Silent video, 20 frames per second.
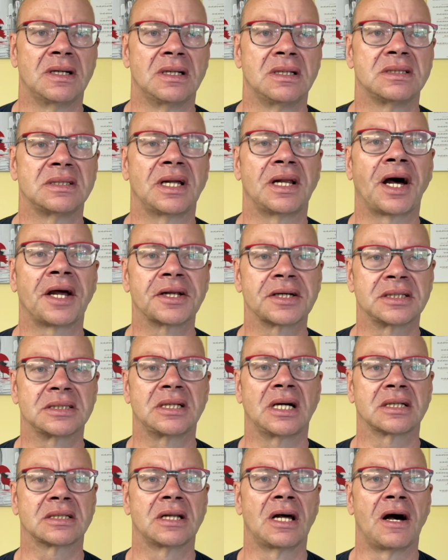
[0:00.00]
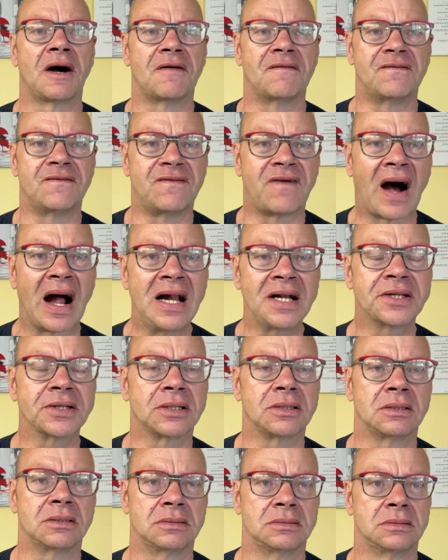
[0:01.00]
dann hat er gesagt,
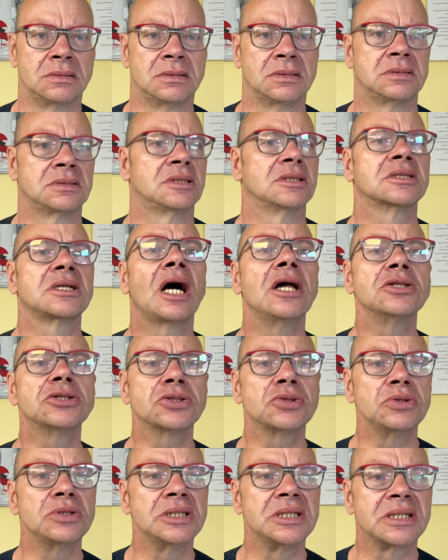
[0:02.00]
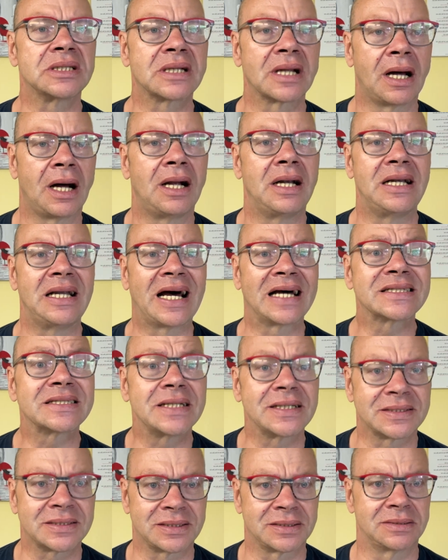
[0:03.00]
Walter, das kannst du nicht, lass
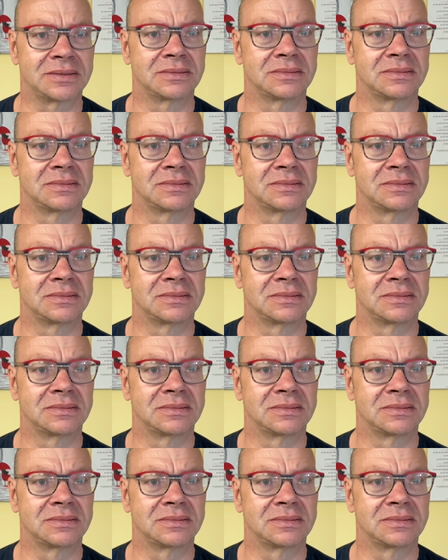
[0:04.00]
es.